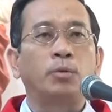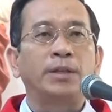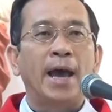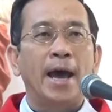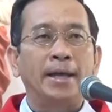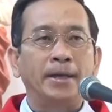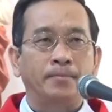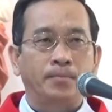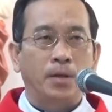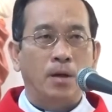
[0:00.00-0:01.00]
cháy
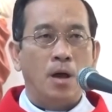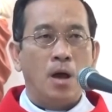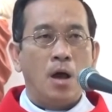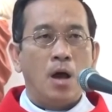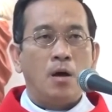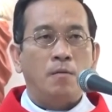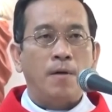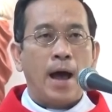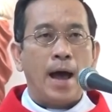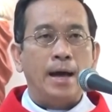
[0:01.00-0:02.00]

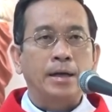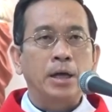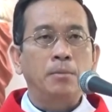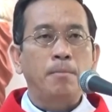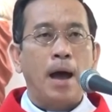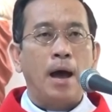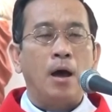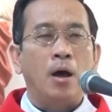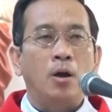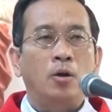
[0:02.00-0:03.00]
và khi
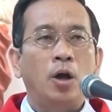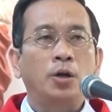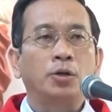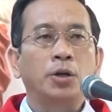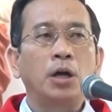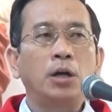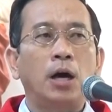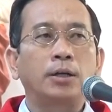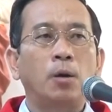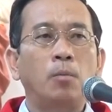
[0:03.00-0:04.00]
mà nó được đứng
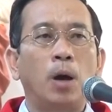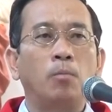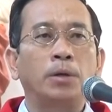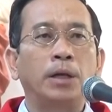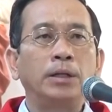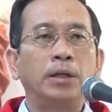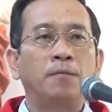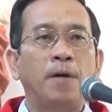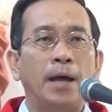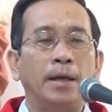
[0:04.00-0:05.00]
ở trong lòng kính
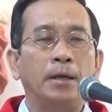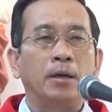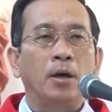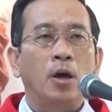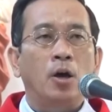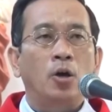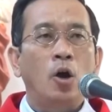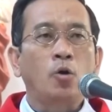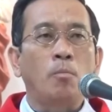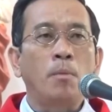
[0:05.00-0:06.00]
như vậy
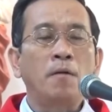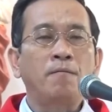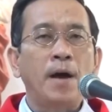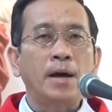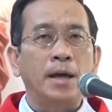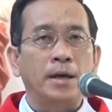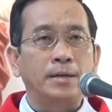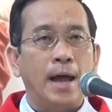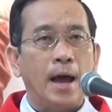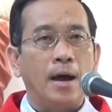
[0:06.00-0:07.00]
nó cũng mới phát hiện
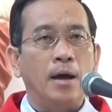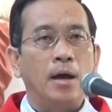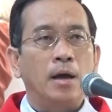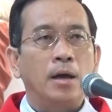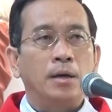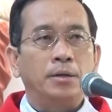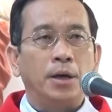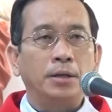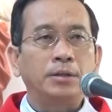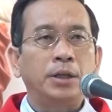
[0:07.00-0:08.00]
rằng
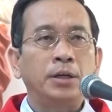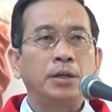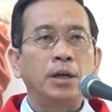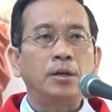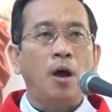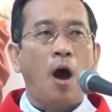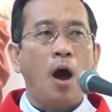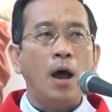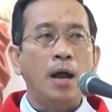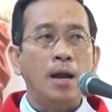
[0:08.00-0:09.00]
những chiếc kính
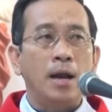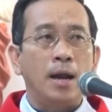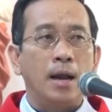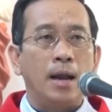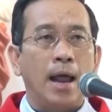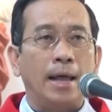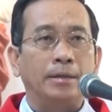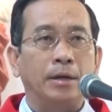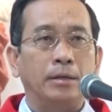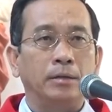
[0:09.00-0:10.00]
đó là
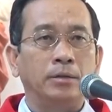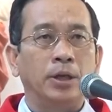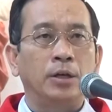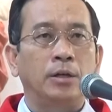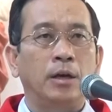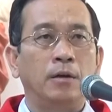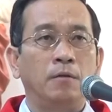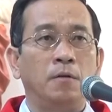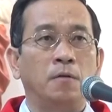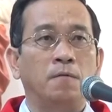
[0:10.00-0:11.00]
những chiếc
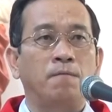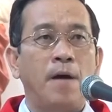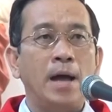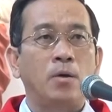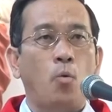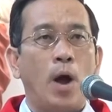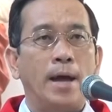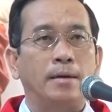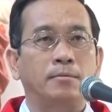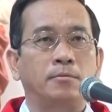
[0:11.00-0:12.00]
kính được phát
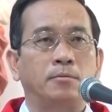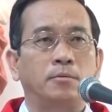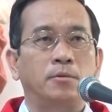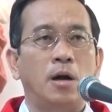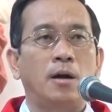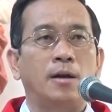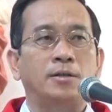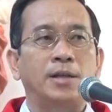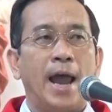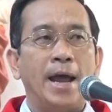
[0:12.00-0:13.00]
quang rất là
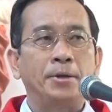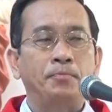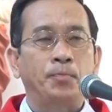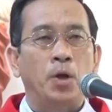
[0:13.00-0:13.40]
sáng